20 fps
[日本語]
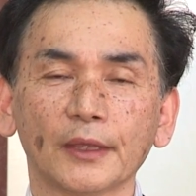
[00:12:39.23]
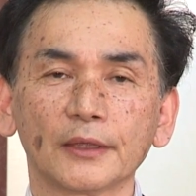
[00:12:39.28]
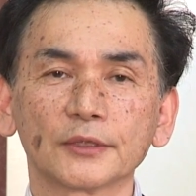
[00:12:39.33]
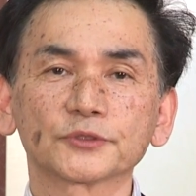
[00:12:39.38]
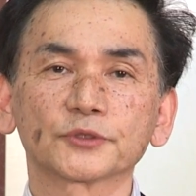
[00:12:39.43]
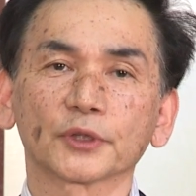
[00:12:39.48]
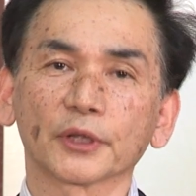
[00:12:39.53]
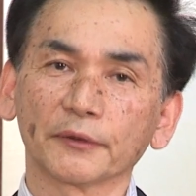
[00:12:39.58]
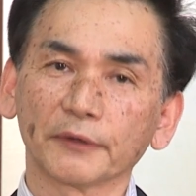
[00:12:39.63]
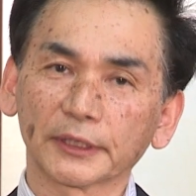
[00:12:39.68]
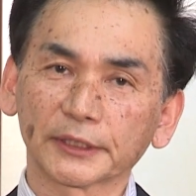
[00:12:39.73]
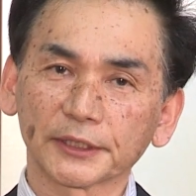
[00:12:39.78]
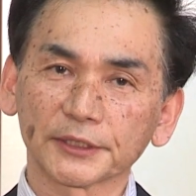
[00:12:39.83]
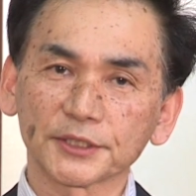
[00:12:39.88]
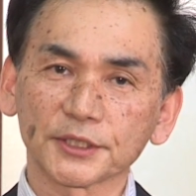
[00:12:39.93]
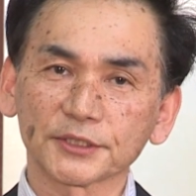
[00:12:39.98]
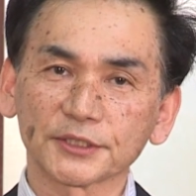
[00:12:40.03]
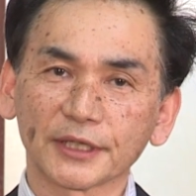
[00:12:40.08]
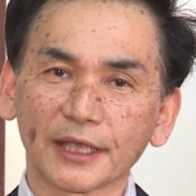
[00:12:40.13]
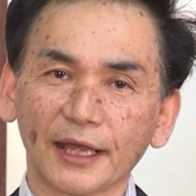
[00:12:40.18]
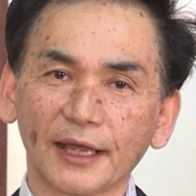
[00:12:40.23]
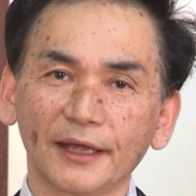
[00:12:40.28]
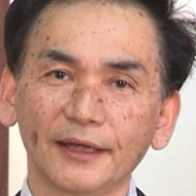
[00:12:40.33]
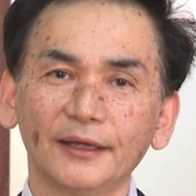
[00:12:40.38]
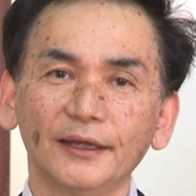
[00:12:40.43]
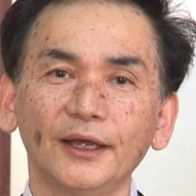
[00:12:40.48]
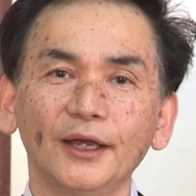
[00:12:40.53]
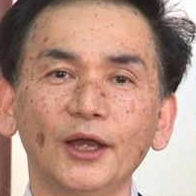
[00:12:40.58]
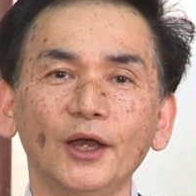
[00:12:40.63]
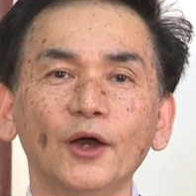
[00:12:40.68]
それは私たちが
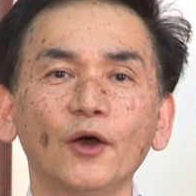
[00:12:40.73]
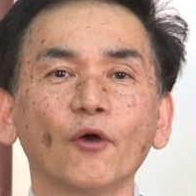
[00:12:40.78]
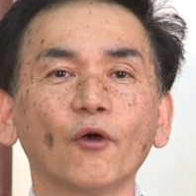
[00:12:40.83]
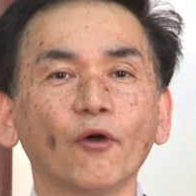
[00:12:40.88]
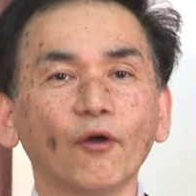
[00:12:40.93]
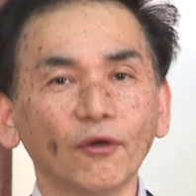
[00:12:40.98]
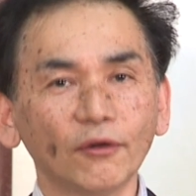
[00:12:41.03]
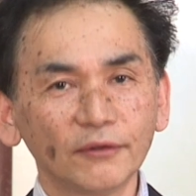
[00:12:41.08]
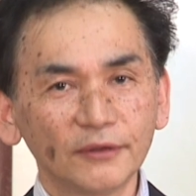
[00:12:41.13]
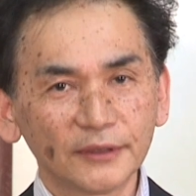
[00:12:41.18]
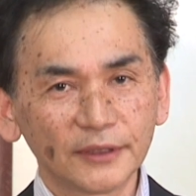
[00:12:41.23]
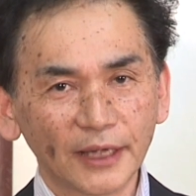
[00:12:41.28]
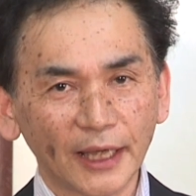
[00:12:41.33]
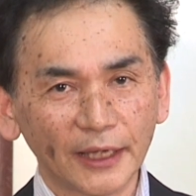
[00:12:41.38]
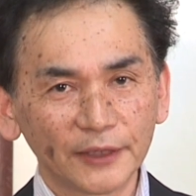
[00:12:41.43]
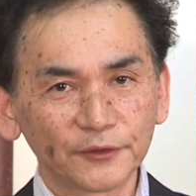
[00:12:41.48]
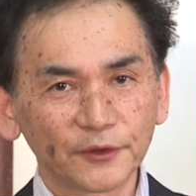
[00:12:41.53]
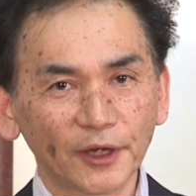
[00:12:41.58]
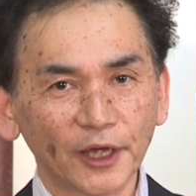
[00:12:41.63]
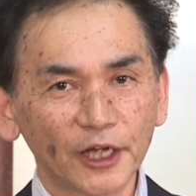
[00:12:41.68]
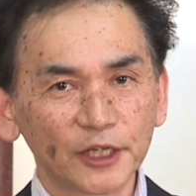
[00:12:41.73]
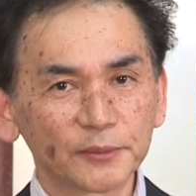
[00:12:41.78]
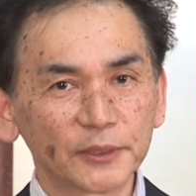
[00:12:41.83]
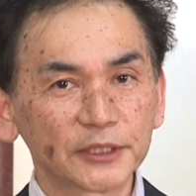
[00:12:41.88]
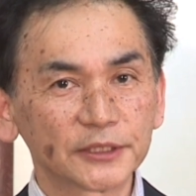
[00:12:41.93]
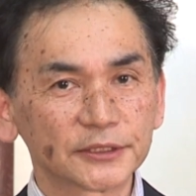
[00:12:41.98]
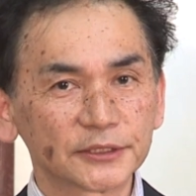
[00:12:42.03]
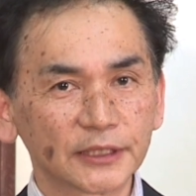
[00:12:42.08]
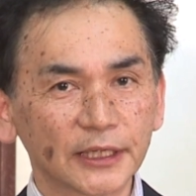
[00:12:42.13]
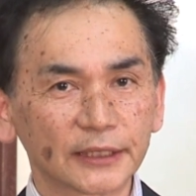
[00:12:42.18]
本来のあるべ
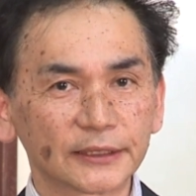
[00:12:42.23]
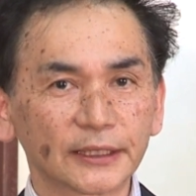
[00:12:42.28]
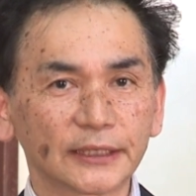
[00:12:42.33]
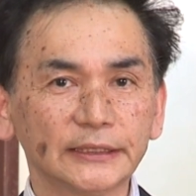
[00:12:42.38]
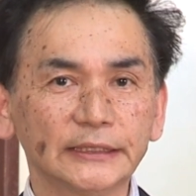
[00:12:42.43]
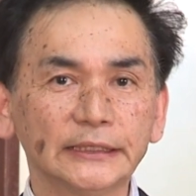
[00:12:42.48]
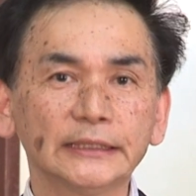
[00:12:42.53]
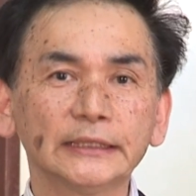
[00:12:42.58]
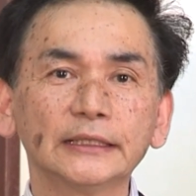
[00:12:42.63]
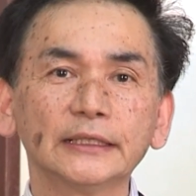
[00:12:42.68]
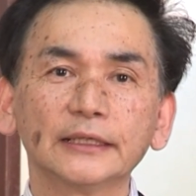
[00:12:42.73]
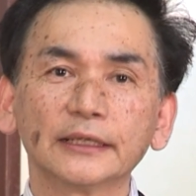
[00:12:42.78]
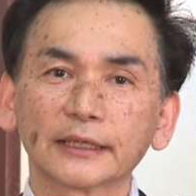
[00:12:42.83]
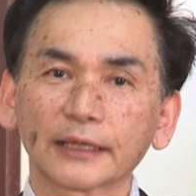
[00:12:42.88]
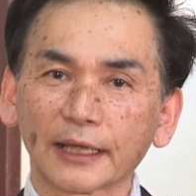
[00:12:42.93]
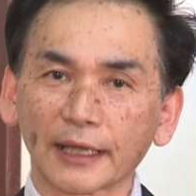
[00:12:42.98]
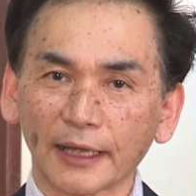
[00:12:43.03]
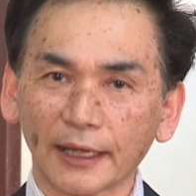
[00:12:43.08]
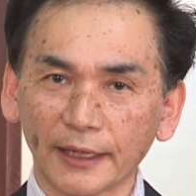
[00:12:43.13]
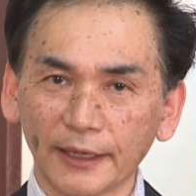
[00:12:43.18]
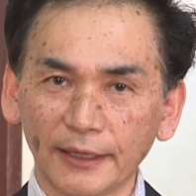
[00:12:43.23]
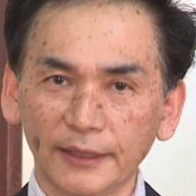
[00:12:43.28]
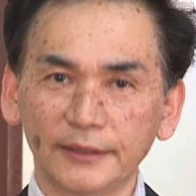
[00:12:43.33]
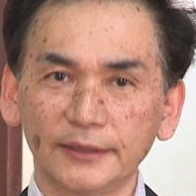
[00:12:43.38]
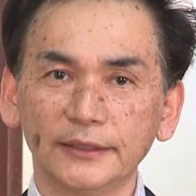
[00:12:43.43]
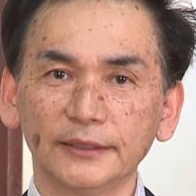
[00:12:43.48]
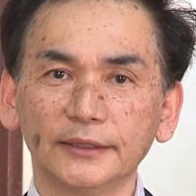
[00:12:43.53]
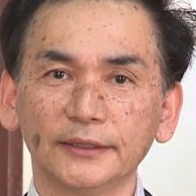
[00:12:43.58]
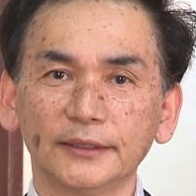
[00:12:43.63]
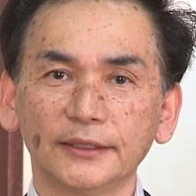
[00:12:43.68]
き姿に帰
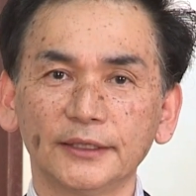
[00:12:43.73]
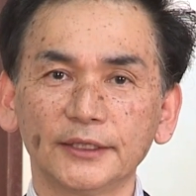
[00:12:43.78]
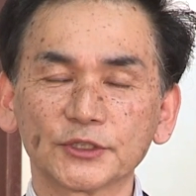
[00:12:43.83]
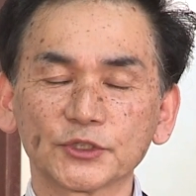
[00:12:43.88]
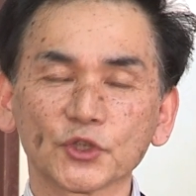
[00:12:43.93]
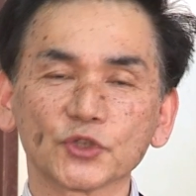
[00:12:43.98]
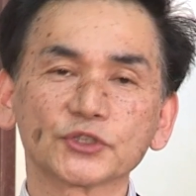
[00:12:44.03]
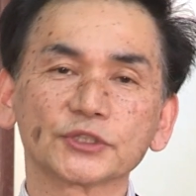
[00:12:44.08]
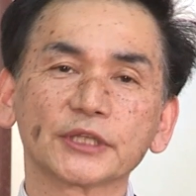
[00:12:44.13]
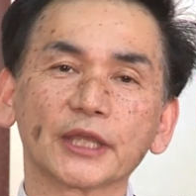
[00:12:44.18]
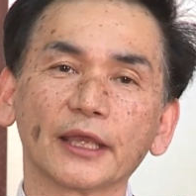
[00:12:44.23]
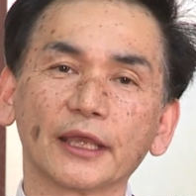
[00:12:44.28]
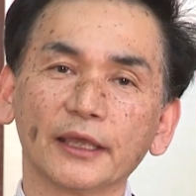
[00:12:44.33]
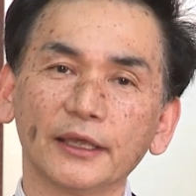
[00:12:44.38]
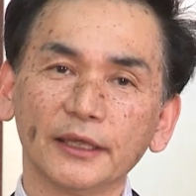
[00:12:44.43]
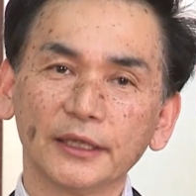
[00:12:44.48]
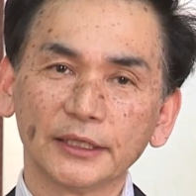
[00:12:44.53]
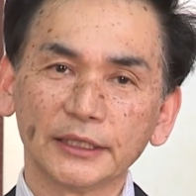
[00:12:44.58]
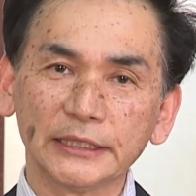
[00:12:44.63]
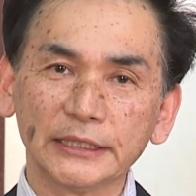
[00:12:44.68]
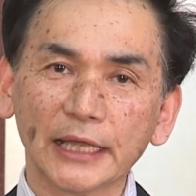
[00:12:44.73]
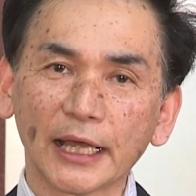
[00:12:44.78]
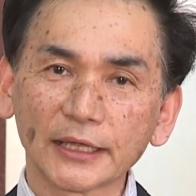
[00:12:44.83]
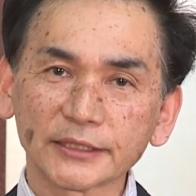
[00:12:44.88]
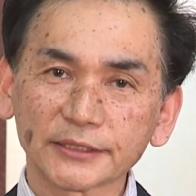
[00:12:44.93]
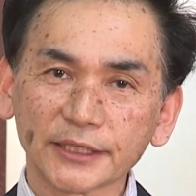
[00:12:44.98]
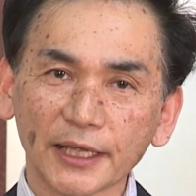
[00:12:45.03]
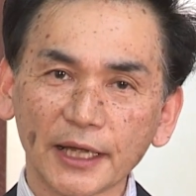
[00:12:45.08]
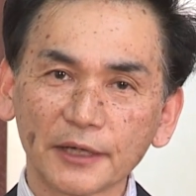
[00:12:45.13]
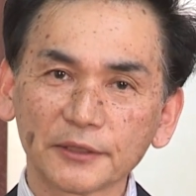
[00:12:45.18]
りそして癒
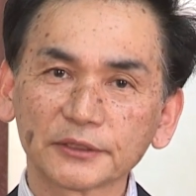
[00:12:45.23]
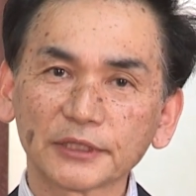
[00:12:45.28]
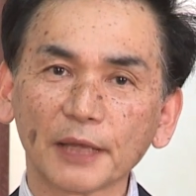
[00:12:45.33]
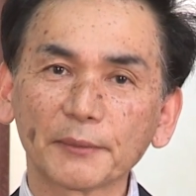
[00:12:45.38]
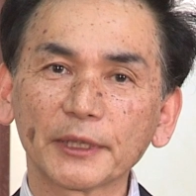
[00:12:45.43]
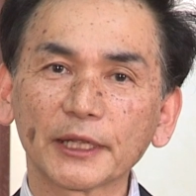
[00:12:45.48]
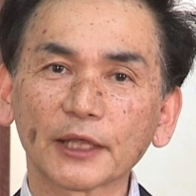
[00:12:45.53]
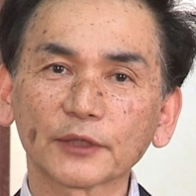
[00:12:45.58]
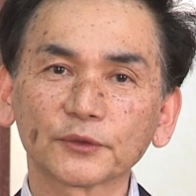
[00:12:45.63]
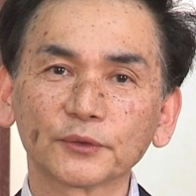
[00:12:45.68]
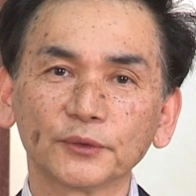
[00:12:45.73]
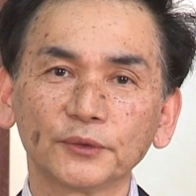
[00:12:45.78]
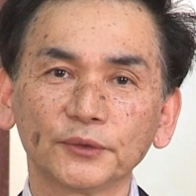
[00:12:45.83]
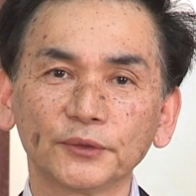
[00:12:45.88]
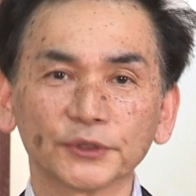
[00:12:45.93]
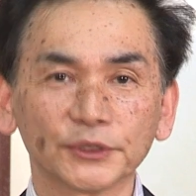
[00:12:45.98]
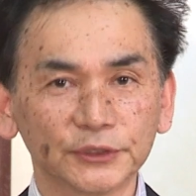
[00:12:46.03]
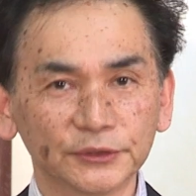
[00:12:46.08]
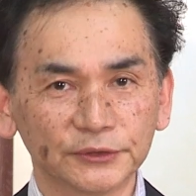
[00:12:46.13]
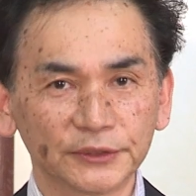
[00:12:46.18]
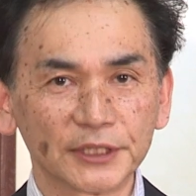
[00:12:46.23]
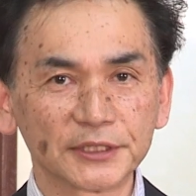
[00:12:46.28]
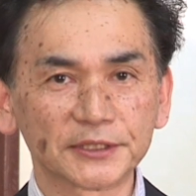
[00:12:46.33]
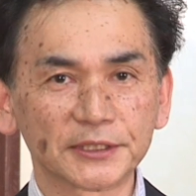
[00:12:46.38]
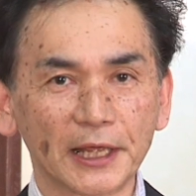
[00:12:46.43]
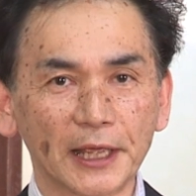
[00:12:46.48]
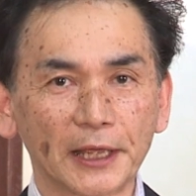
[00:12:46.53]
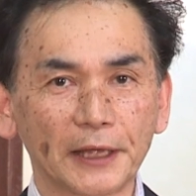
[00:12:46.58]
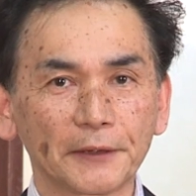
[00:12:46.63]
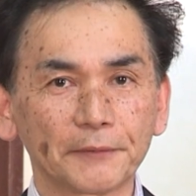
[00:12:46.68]
されるためだと言うんです
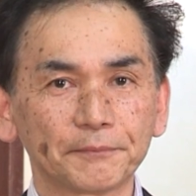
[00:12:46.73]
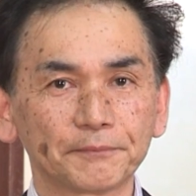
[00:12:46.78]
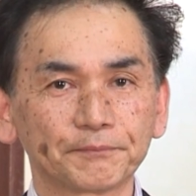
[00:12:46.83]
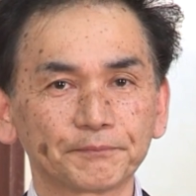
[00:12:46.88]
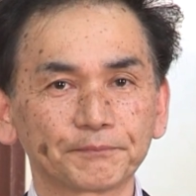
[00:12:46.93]
ね